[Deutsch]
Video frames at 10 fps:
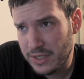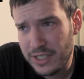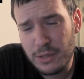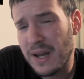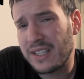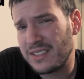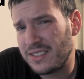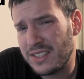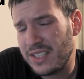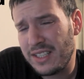Ich mag das
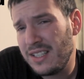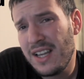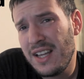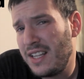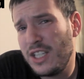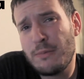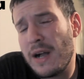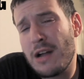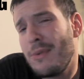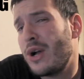nicht, ja. Ich
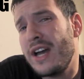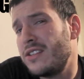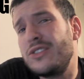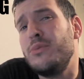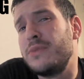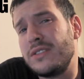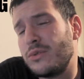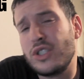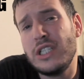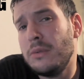mag aber auch keine Zombies und
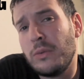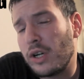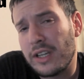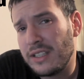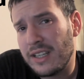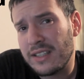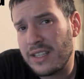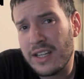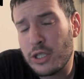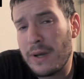ich liebe Walking Dead,
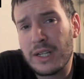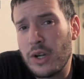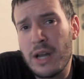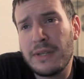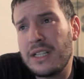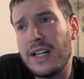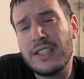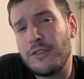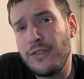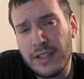ja. Ich mag auch kein
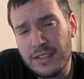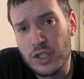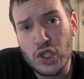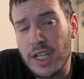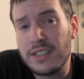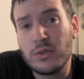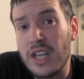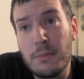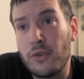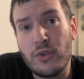Mittelalter-Fantasy-Scheiß und
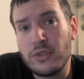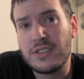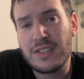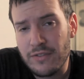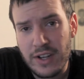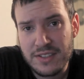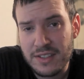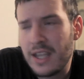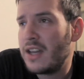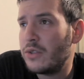Game of Thrones ist der Wahnsinn,
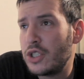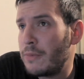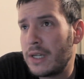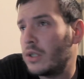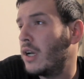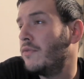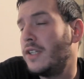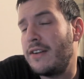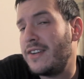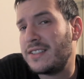ja. Und ich mag auch kein
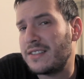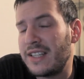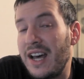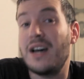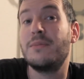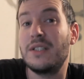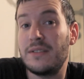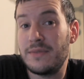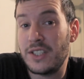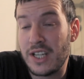wilder Westen. Aber
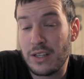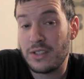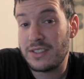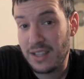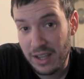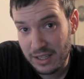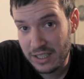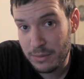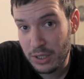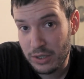ich kann euch sagen,
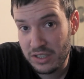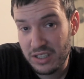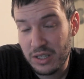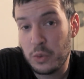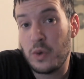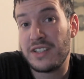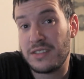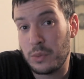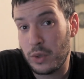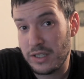liebe Leute,
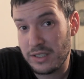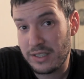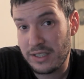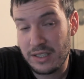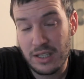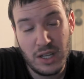Westworld, ja.